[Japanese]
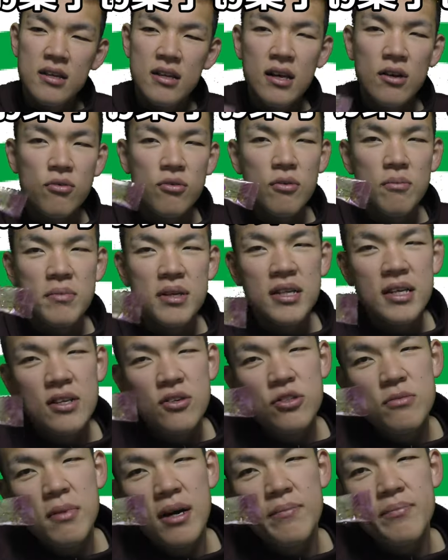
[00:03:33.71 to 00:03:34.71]
でこの
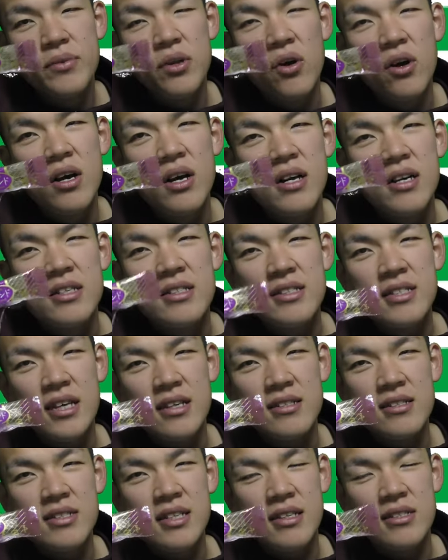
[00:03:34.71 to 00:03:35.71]
ミニルマン
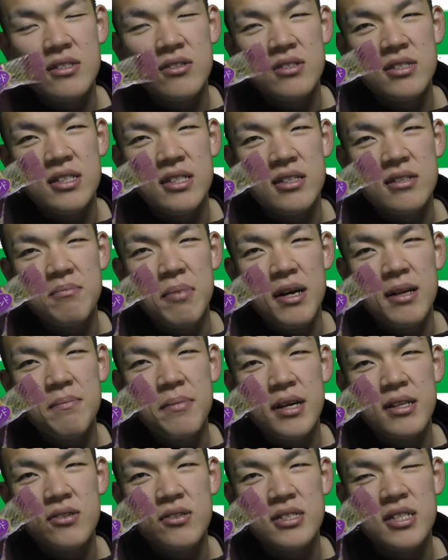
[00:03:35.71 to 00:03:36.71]
サクサクとし
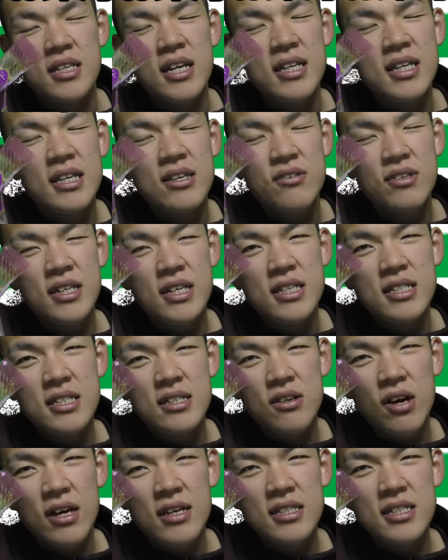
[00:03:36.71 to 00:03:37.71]
パリパリとした中の生
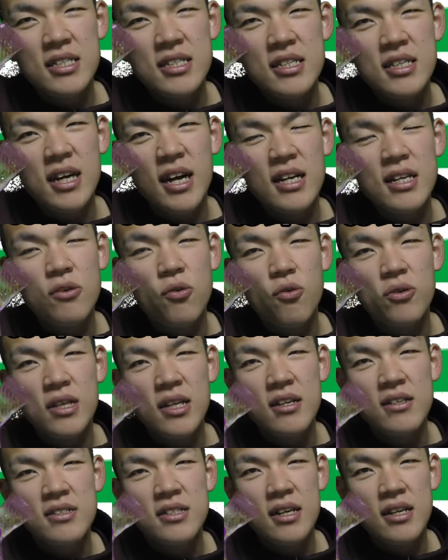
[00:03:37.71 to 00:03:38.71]
地がしっかり
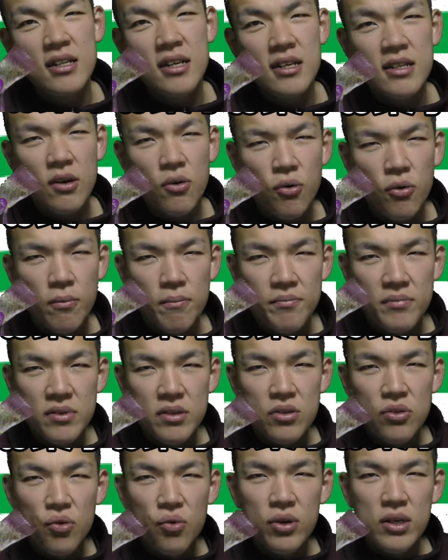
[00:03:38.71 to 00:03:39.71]
コーティングされていて
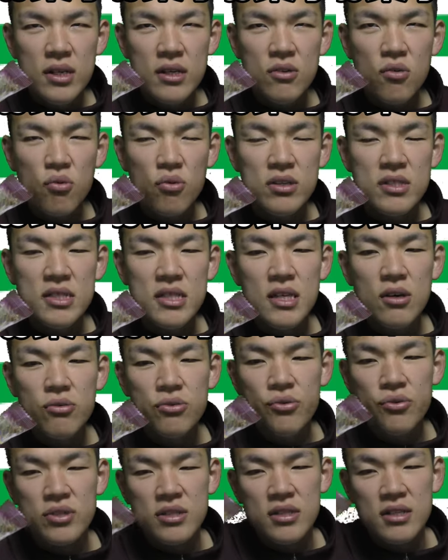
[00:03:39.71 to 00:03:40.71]
共に心地いい
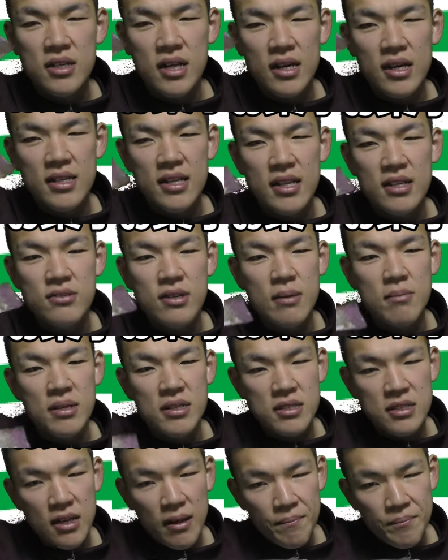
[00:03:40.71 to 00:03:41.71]
音を奏でてくれま
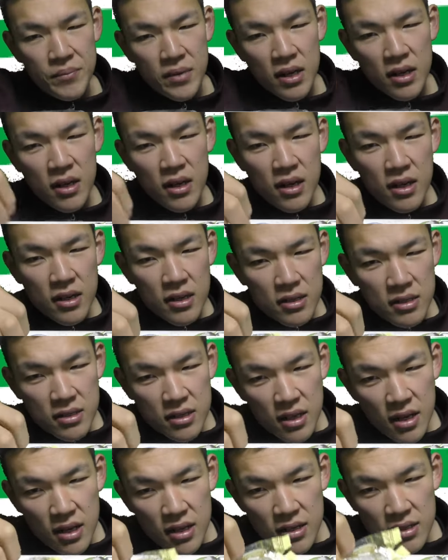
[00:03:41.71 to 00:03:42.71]
したそ
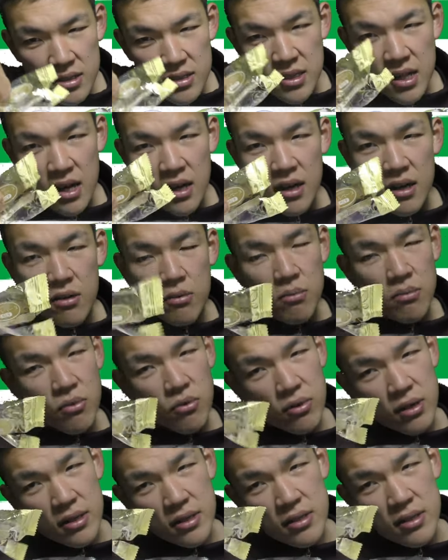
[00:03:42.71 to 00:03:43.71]
し
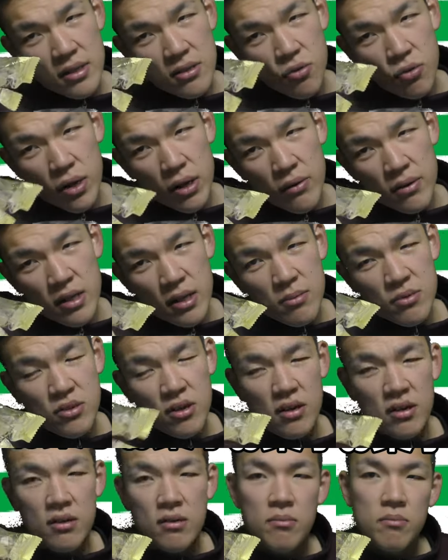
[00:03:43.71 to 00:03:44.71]
てこれこれは多
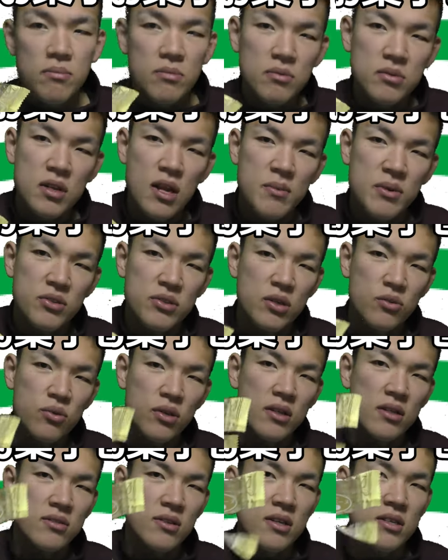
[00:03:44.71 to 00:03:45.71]
分デビューしたこと
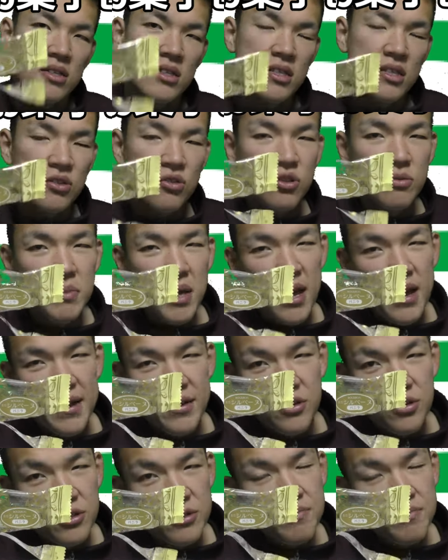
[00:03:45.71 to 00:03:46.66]
ないですねシルベー